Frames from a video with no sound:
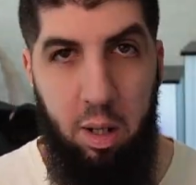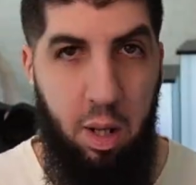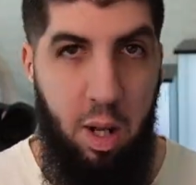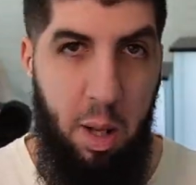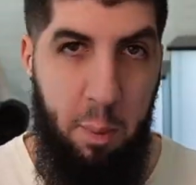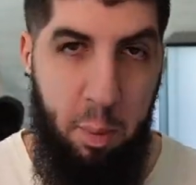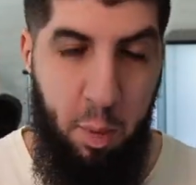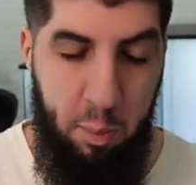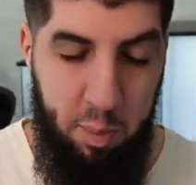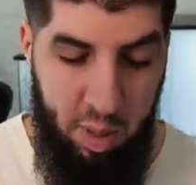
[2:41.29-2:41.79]
la
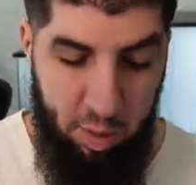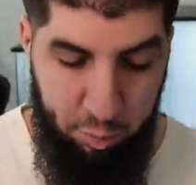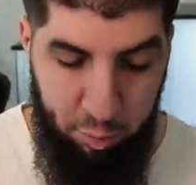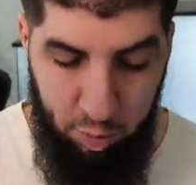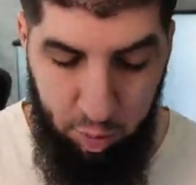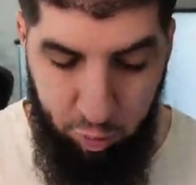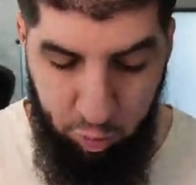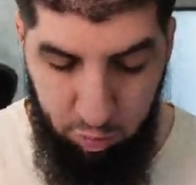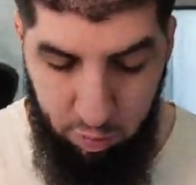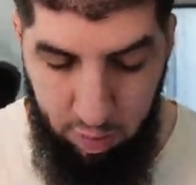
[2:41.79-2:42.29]
première fois,
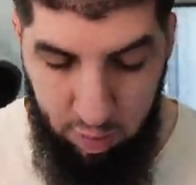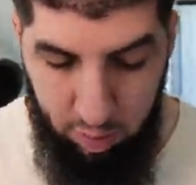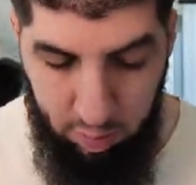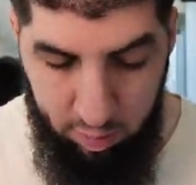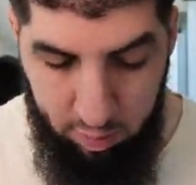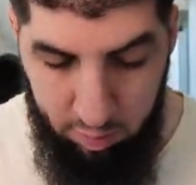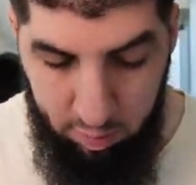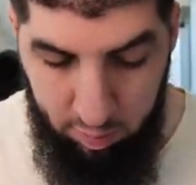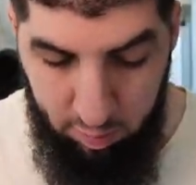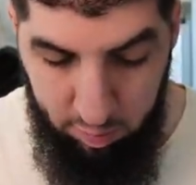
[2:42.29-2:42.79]
tu vois.
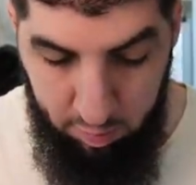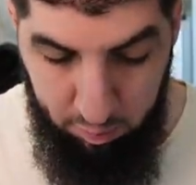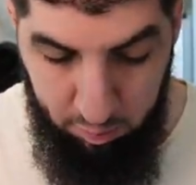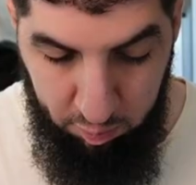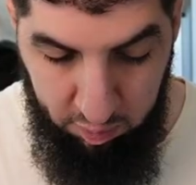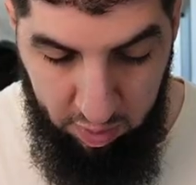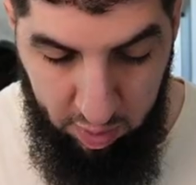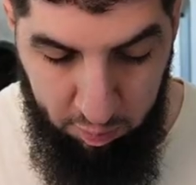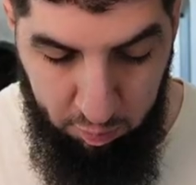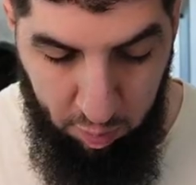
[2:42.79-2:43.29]

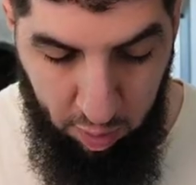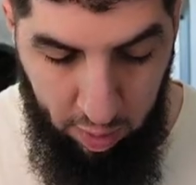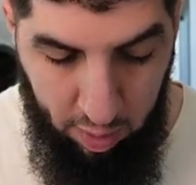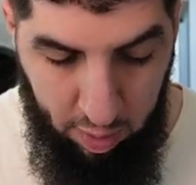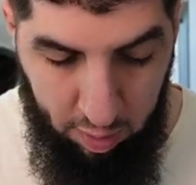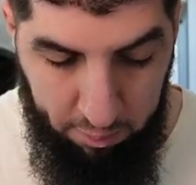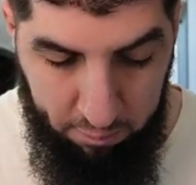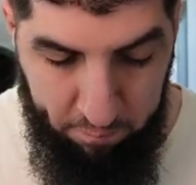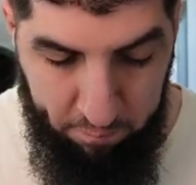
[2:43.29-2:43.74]
Vous allez voir.